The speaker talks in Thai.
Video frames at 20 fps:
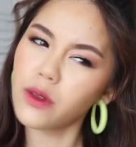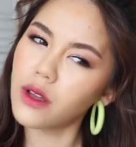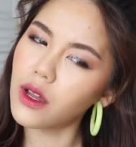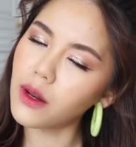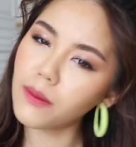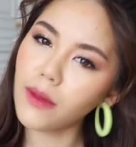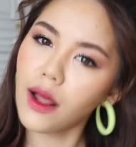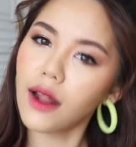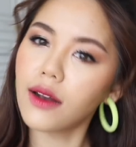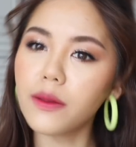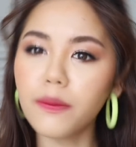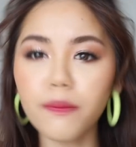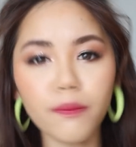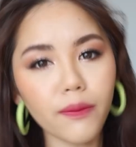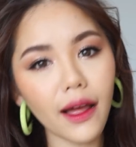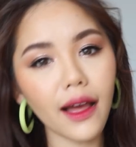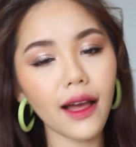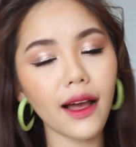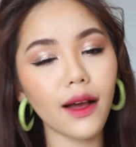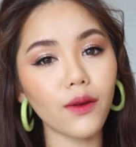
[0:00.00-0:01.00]
บเงินมาหรือ
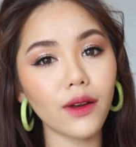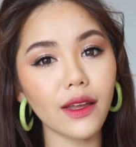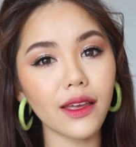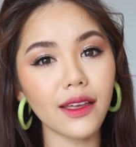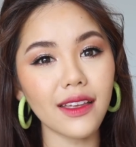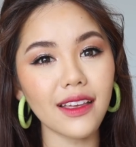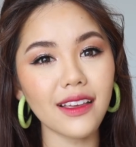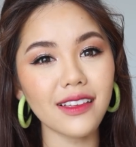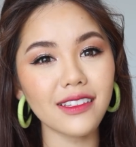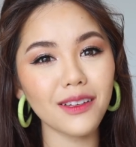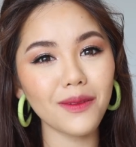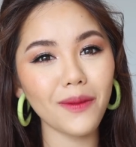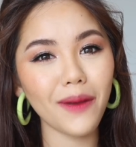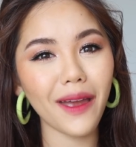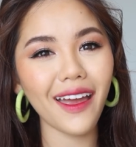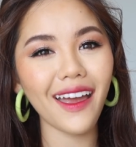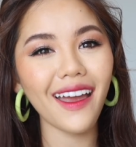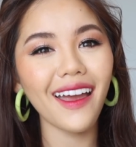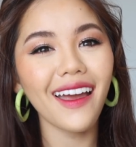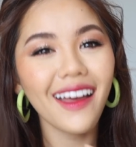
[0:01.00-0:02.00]
เปล่าอะไรอย่างนี้ใช่ไหม
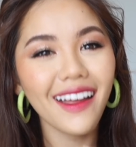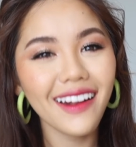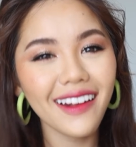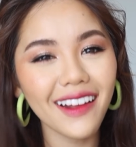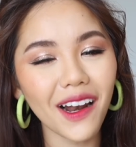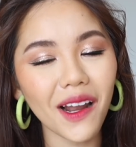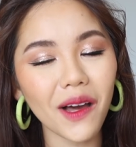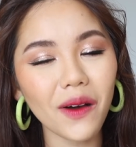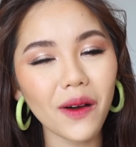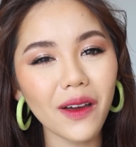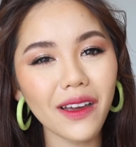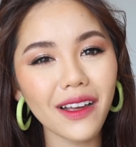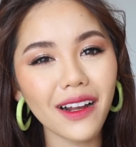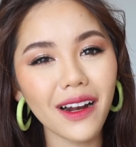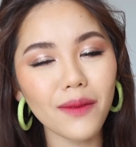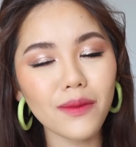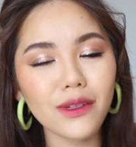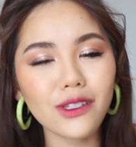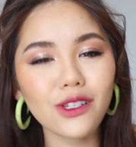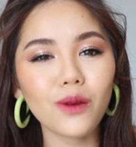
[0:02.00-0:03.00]
เดี๋ยวเราค่อยก
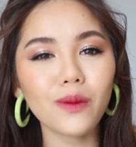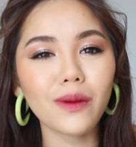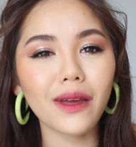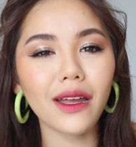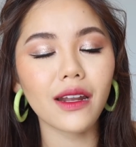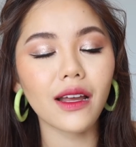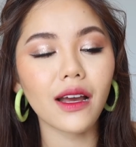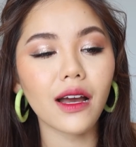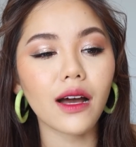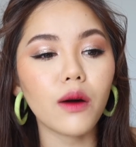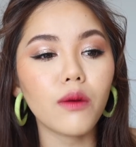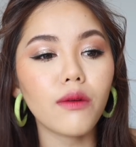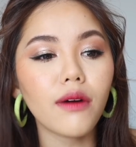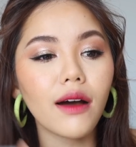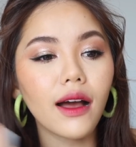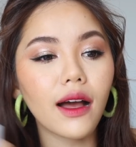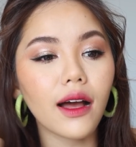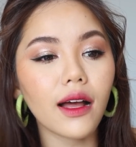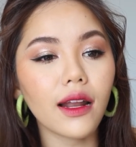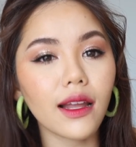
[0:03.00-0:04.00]
ลับมาชมกันนะคะ
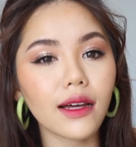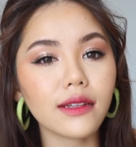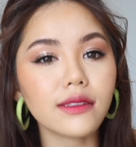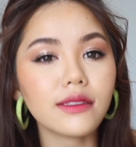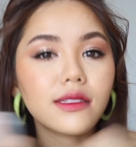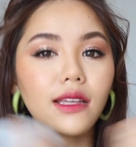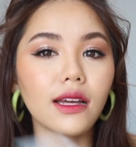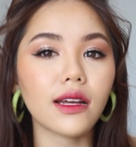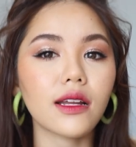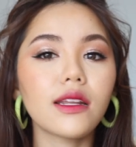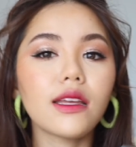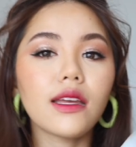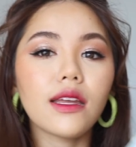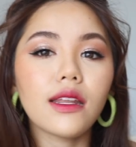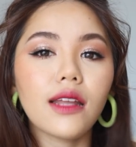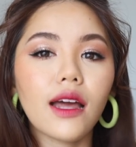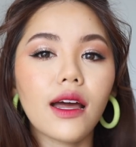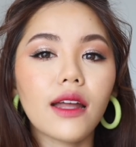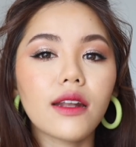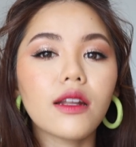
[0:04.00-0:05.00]
ว่าหลังจากนี้
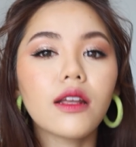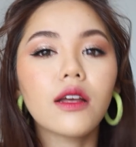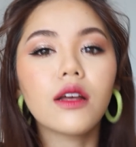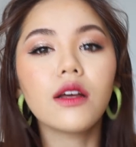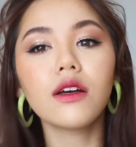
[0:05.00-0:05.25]
นั้น